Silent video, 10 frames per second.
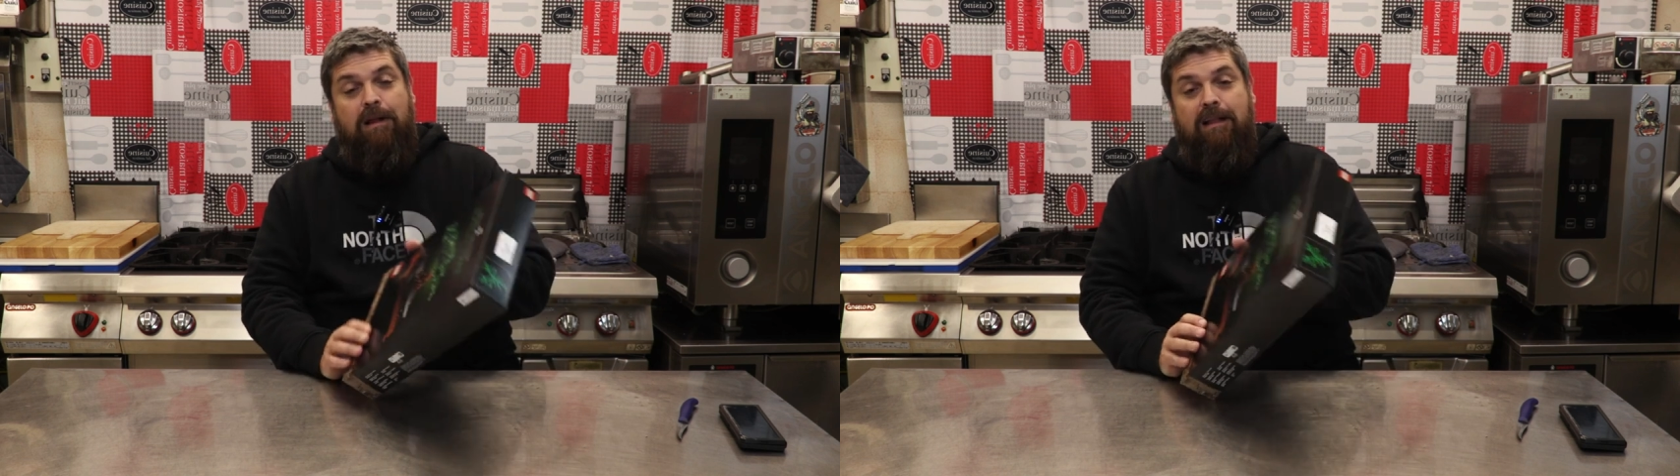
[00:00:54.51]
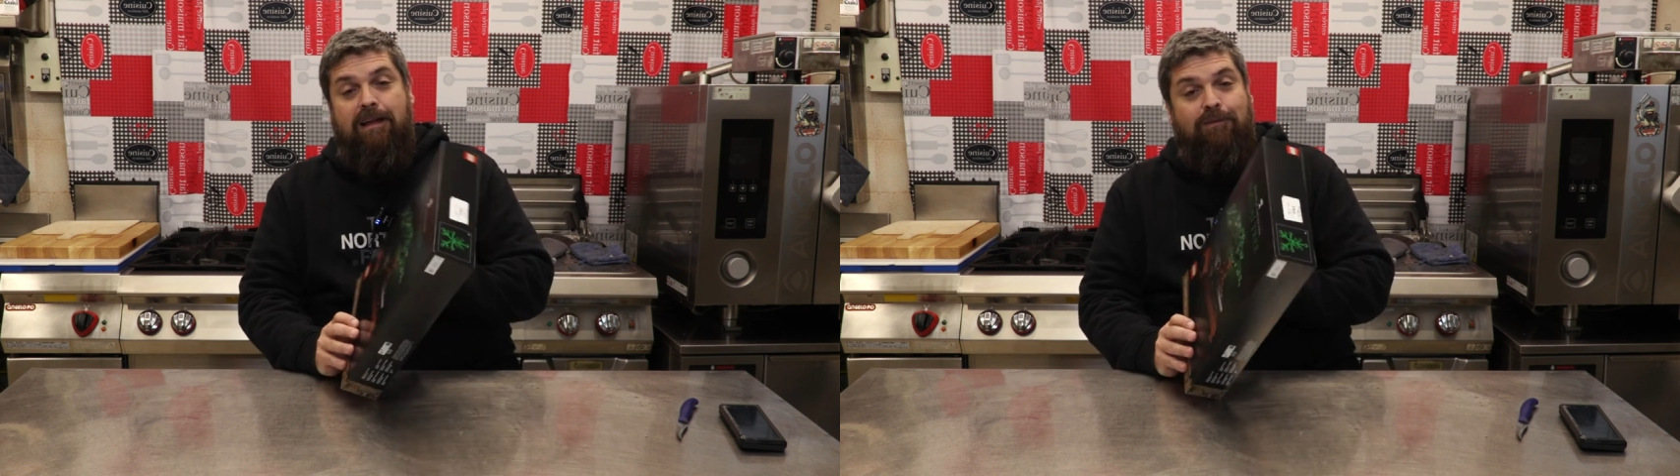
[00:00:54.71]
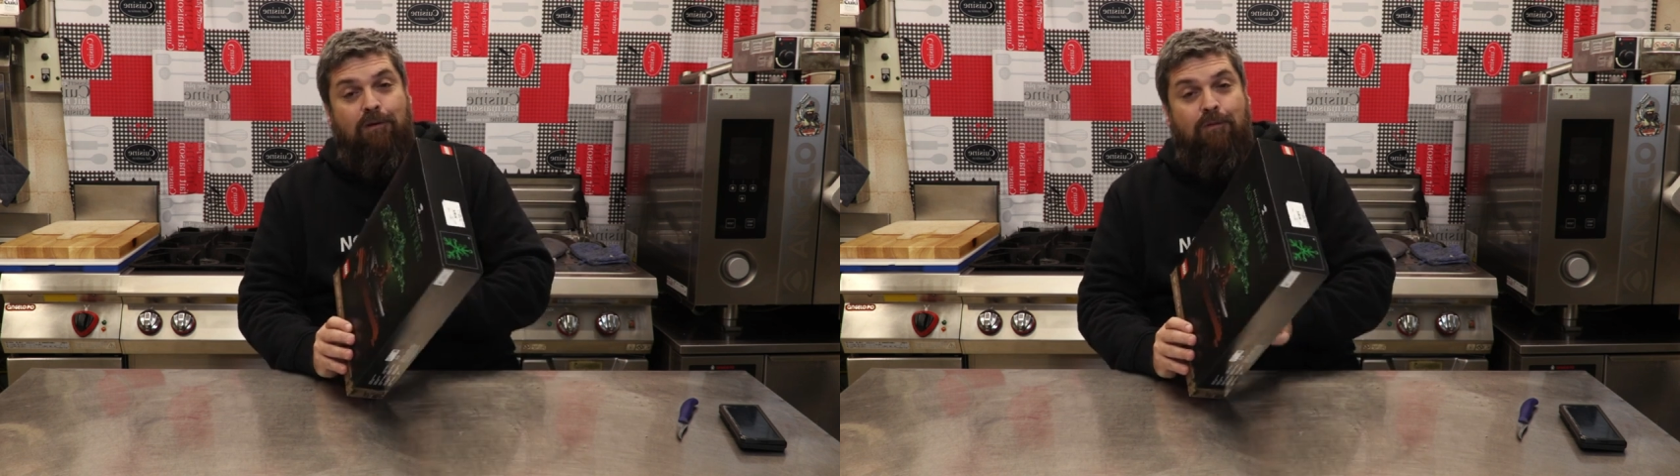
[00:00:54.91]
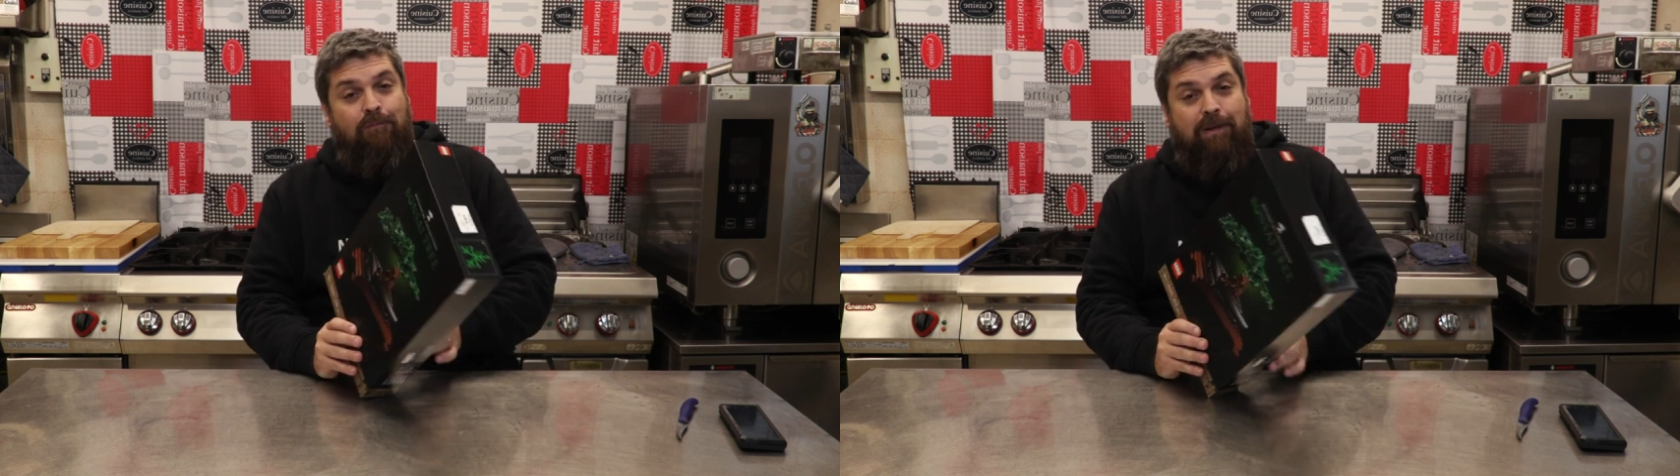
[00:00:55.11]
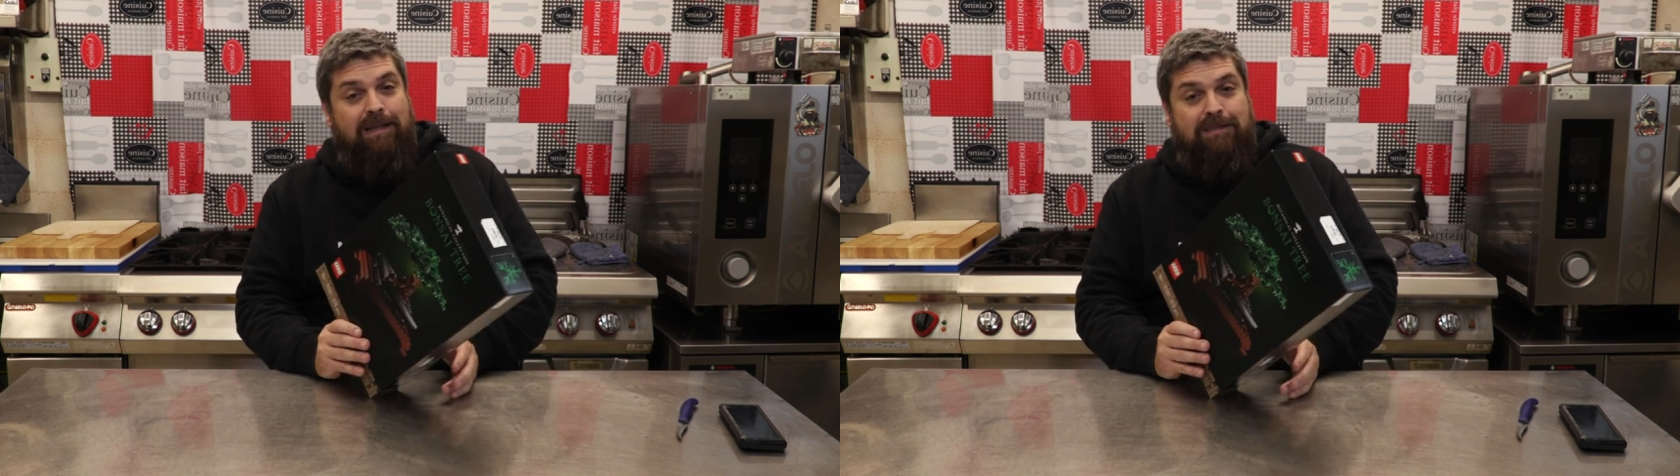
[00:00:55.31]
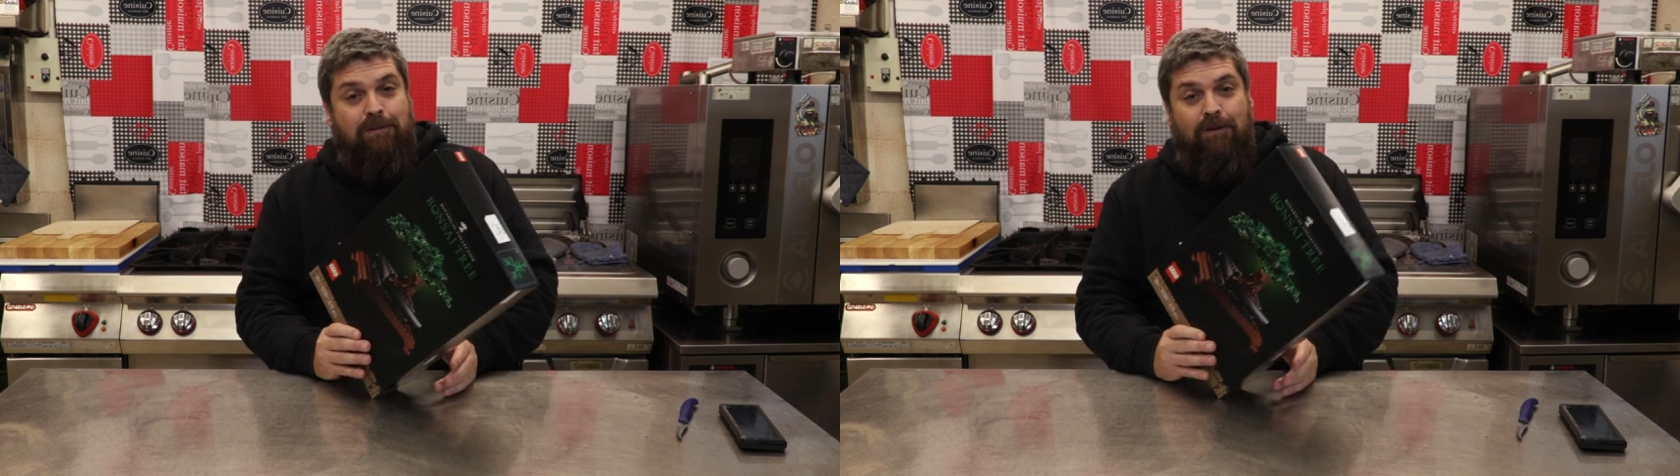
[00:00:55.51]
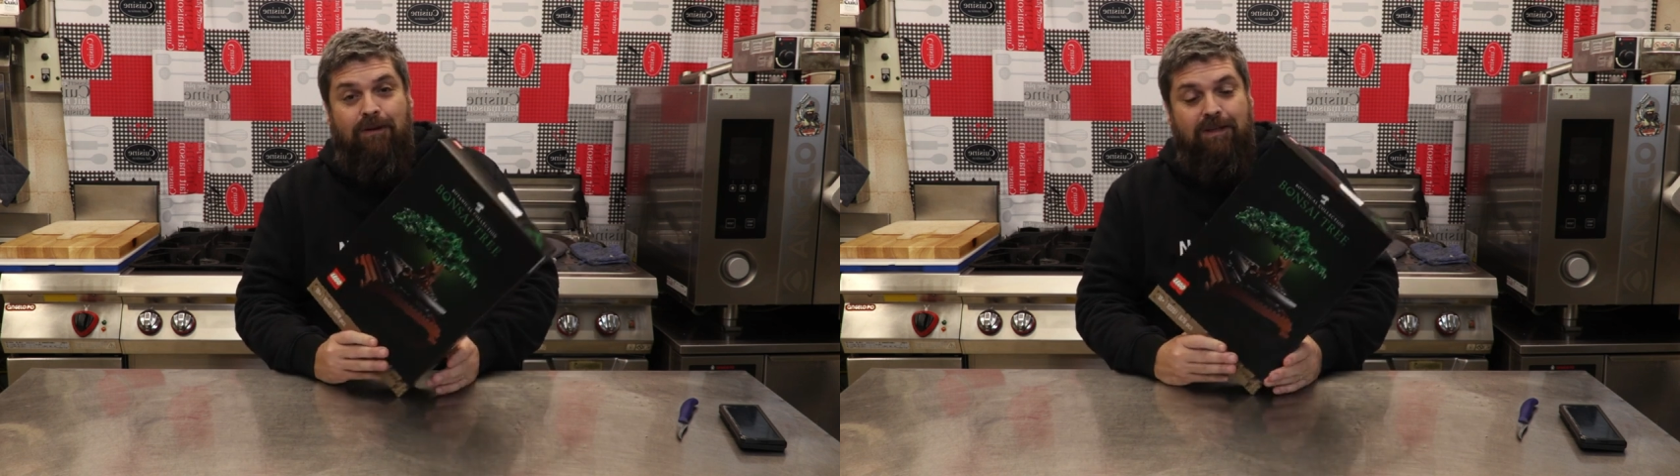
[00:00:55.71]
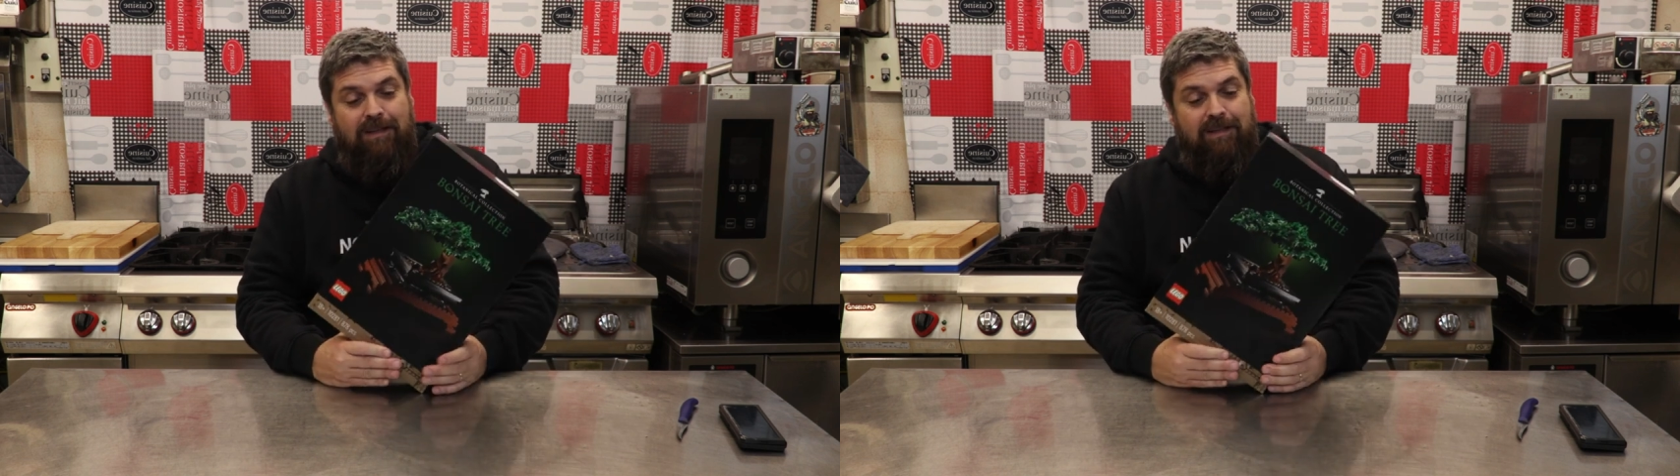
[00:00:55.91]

me l'ha dato a un prezzo